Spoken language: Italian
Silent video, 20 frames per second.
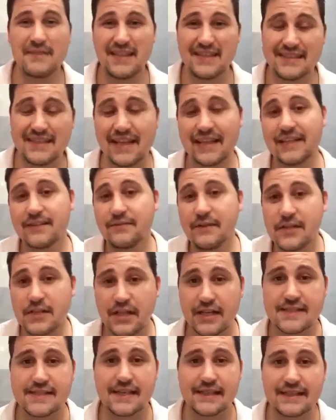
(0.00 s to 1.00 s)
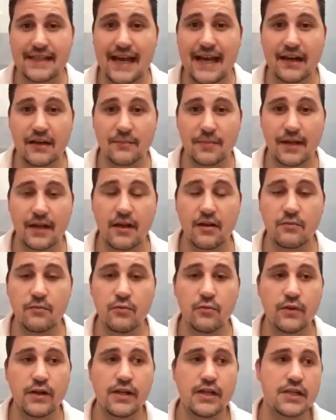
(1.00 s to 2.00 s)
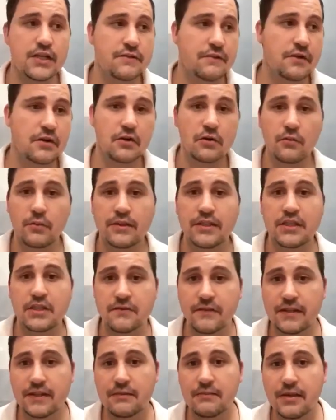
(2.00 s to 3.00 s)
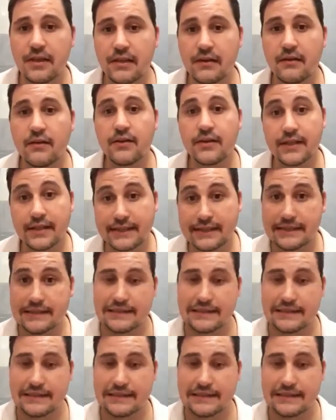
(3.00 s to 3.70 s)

Sarà difficile riscattarlo perché comunque ci vogliono 15-20 milioni